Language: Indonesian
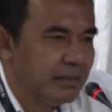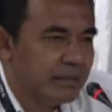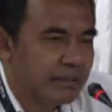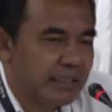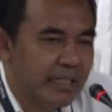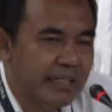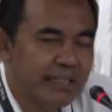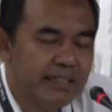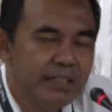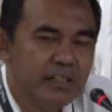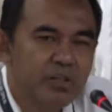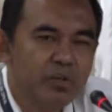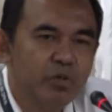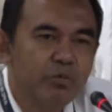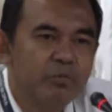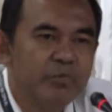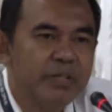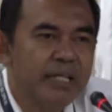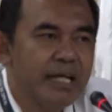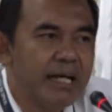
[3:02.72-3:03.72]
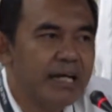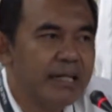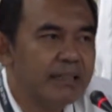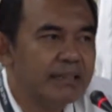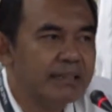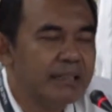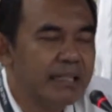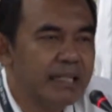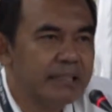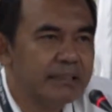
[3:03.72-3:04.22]
Saya di grup
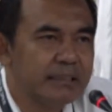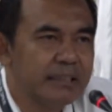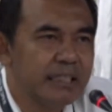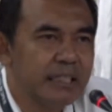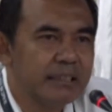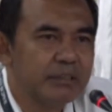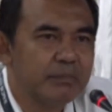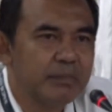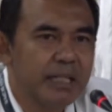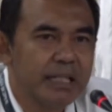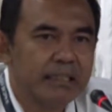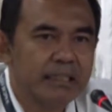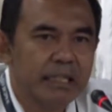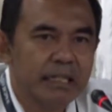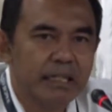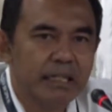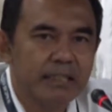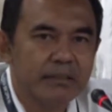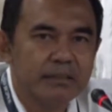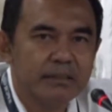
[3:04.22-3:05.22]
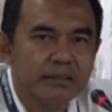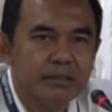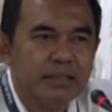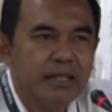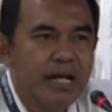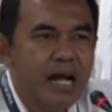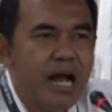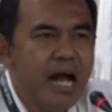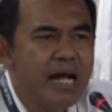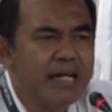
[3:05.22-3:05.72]
BA jelas-jelas mengatakan
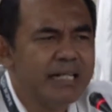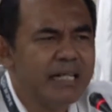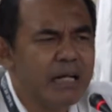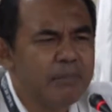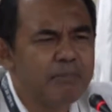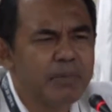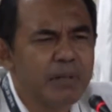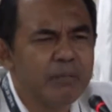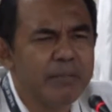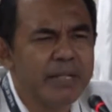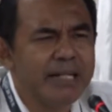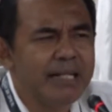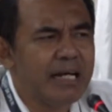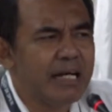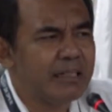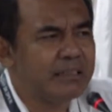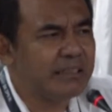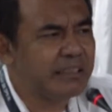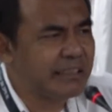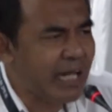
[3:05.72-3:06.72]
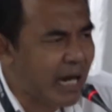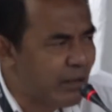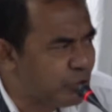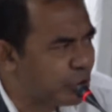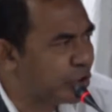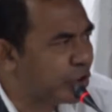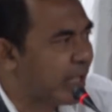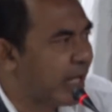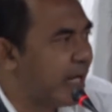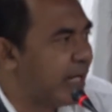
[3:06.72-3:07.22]
ada perbedaan
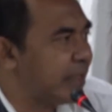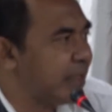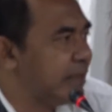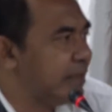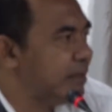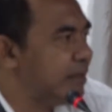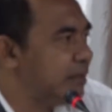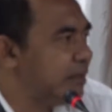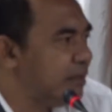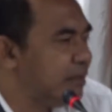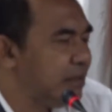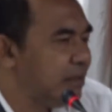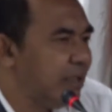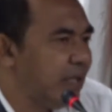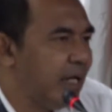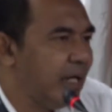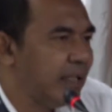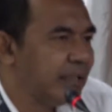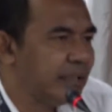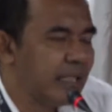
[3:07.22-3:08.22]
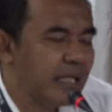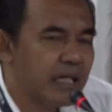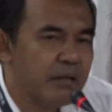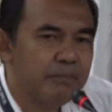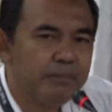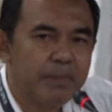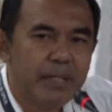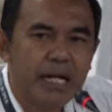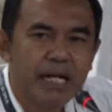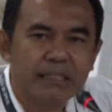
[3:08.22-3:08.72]
jauh sekali
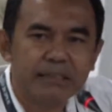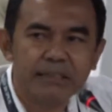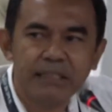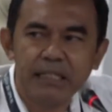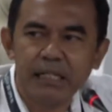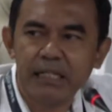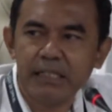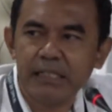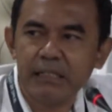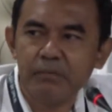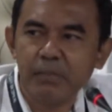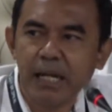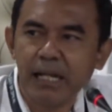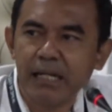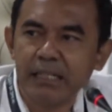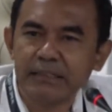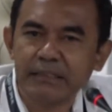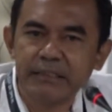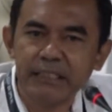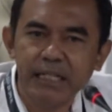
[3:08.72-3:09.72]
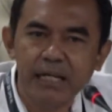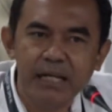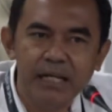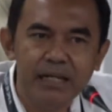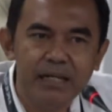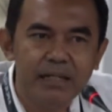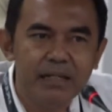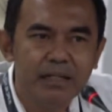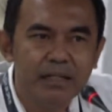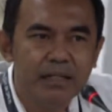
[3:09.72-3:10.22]
antara penghasilan di Malaysia
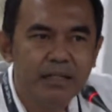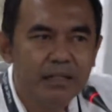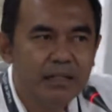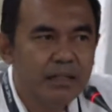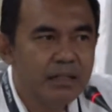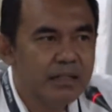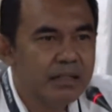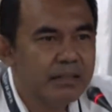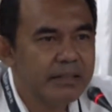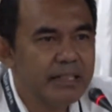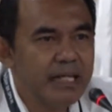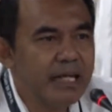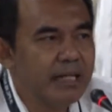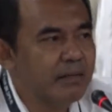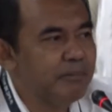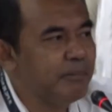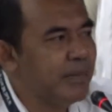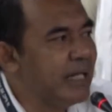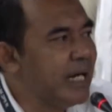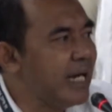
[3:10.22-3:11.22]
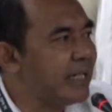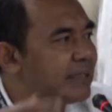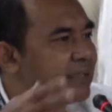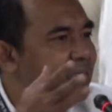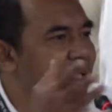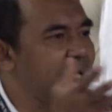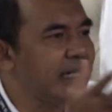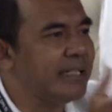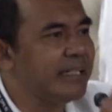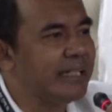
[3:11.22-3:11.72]
dan
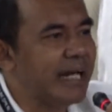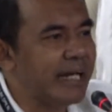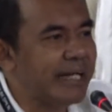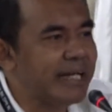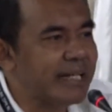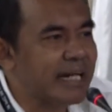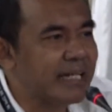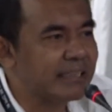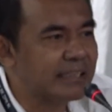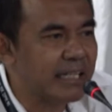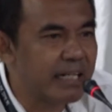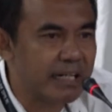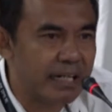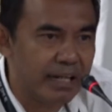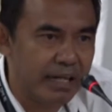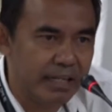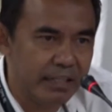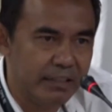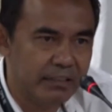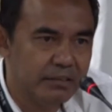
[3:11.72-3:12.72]
penghasilan di daerah sana.